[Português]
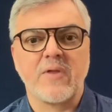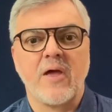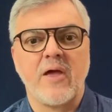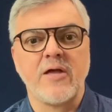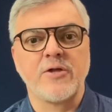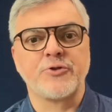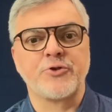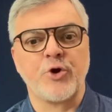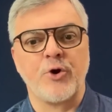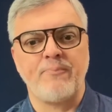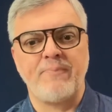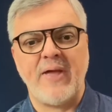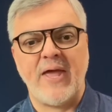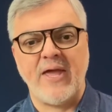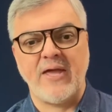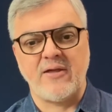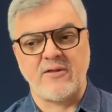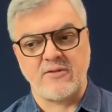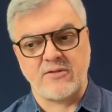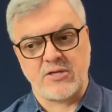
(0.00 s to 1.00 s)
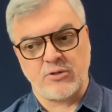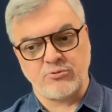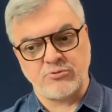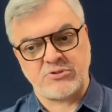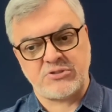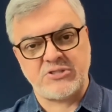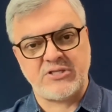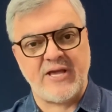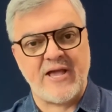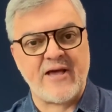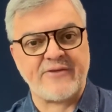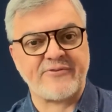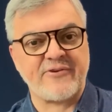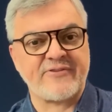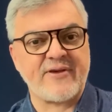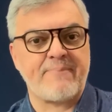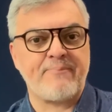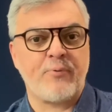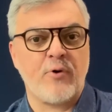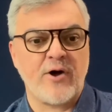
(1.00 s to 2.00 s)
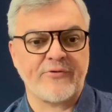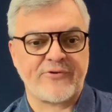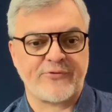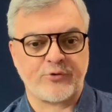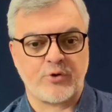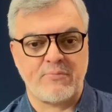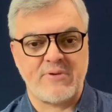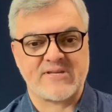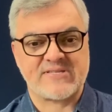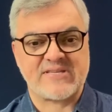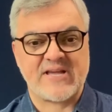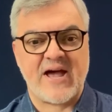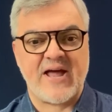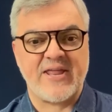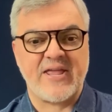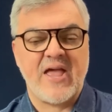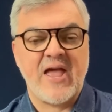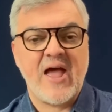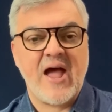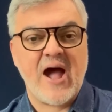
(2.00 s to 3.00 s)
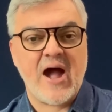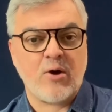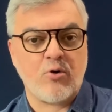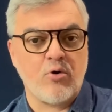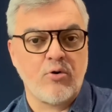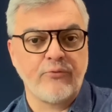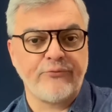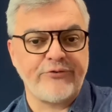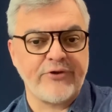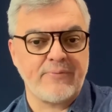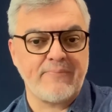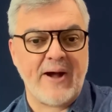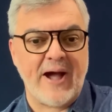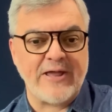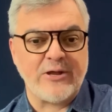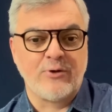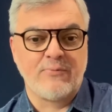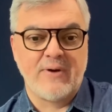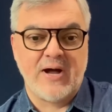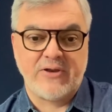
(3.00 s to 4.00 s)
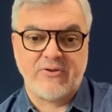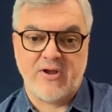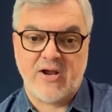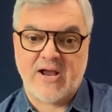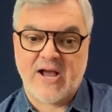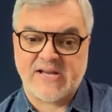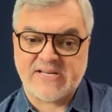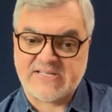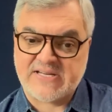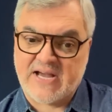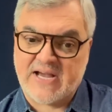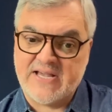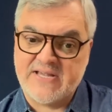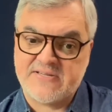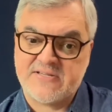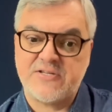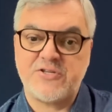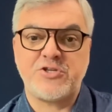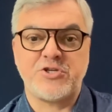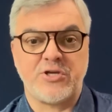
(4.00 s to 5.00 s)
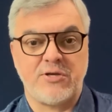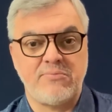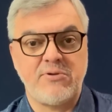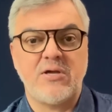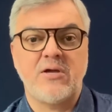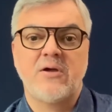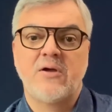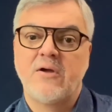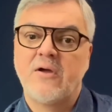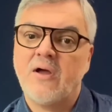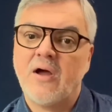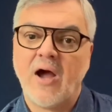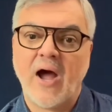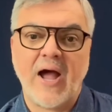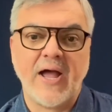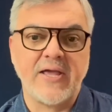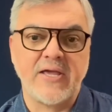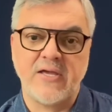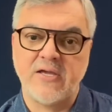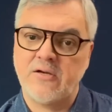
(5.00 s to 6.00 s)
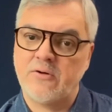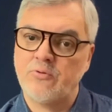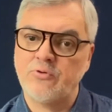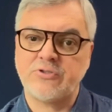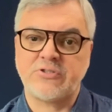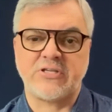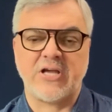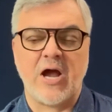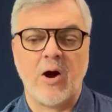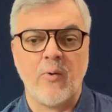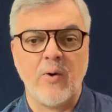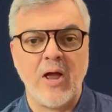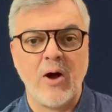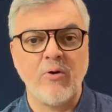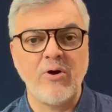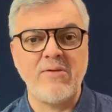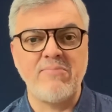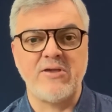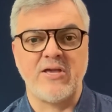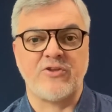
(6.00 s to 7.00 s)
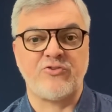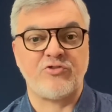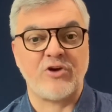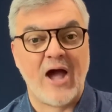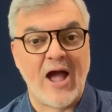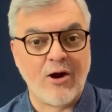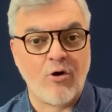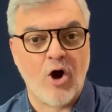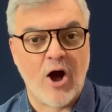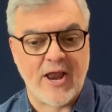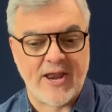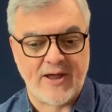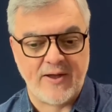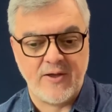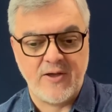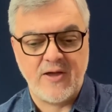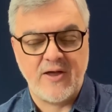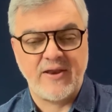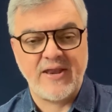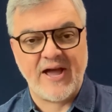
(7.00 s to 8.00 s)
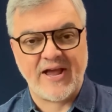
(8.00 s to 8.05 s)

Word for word: entrou bem. Então, se essas apostas começarem a confirmar e o Mano encaixar esse time, aí o céu é o limite. Agora, na